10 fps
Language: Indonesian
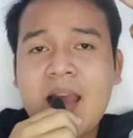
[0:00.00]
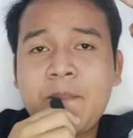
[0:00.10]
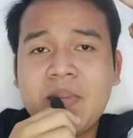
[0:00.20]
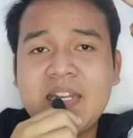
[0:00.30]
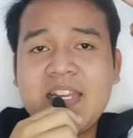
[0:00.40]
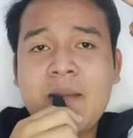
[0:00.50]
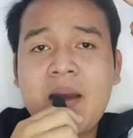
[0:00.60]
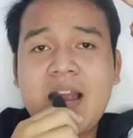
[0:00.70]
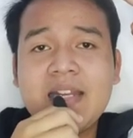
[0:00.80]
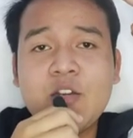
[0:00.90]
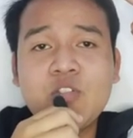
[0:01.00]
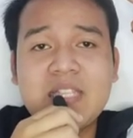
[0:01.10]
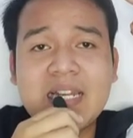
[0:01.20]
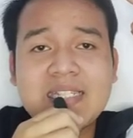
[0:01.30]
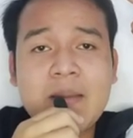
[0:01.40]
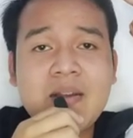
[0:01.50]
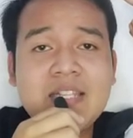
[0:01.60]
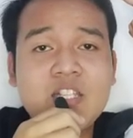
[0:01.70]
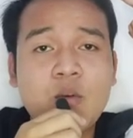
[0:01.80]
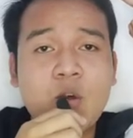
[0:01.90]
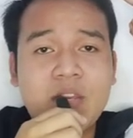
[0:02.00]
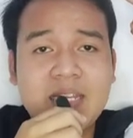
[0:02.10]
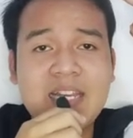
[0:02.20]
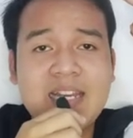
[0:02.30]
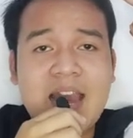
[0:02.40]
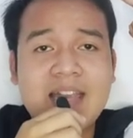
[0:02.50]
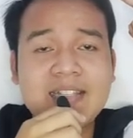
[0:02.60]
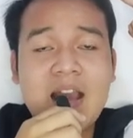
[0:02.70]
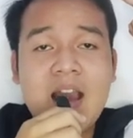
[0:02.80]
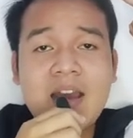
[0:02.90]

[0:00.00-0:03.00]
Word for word: Tapi dia malah diusir sama si cowok ini guys.